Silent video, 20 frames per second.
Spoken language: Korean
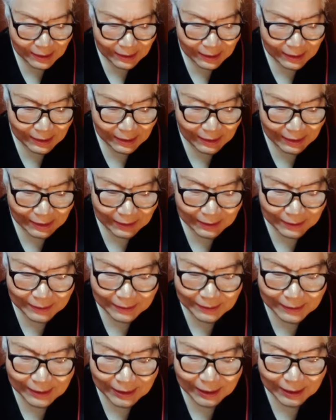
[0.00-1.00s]
에,
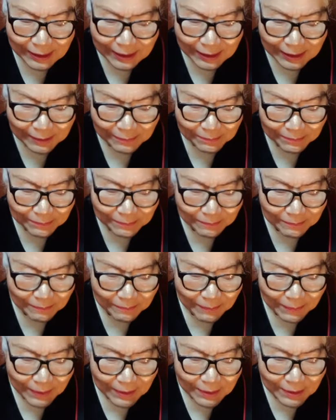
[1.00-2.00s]
참
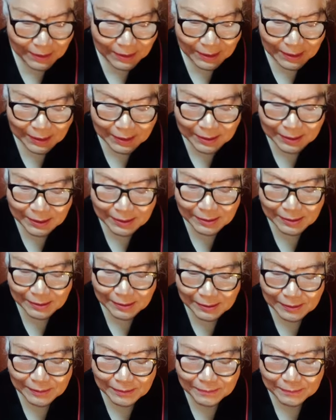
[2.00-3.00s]

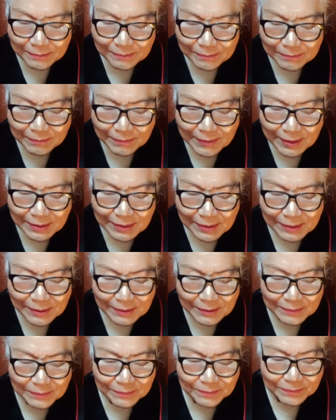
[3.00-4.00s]
그래서
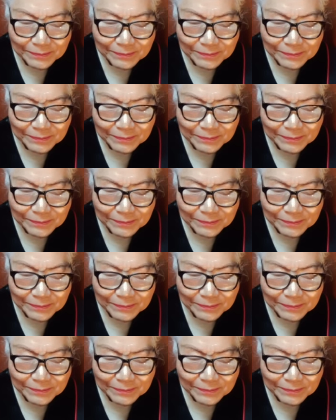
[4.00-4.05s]
에,